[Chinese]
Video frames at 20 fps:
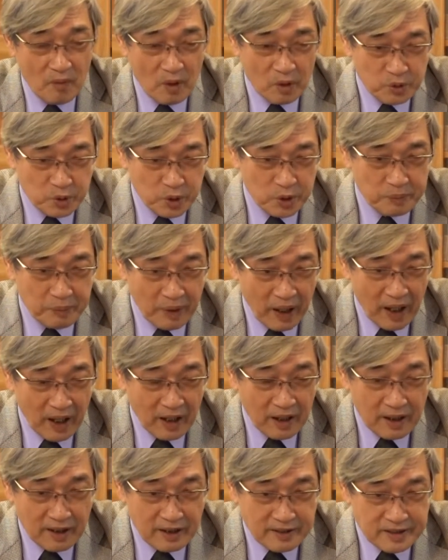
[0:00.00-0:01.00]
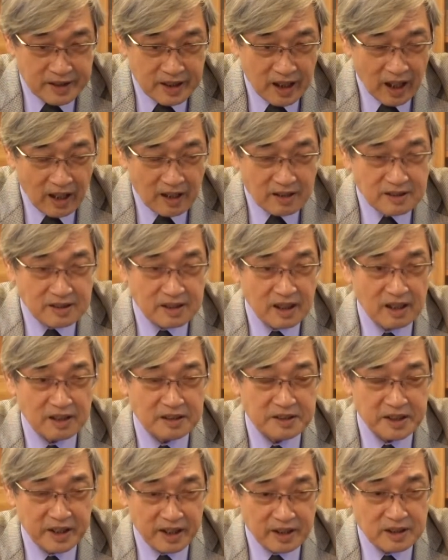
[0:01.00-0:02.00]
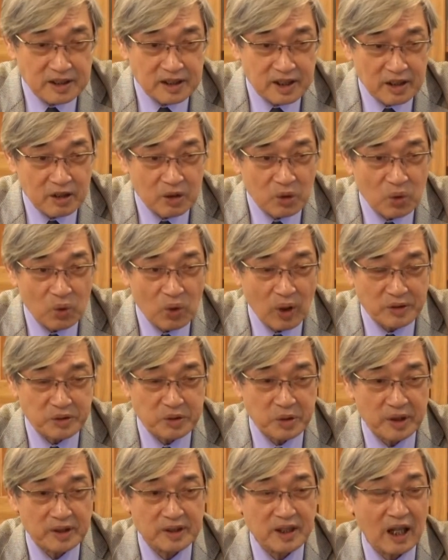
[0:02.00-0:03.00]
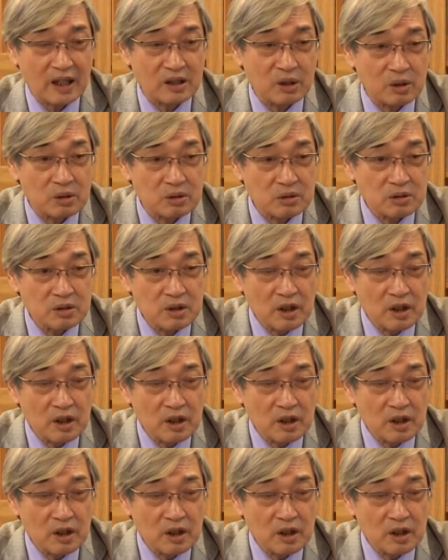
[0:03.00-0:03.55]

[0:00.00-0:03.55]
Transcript: 去把。长江沿线完全打通，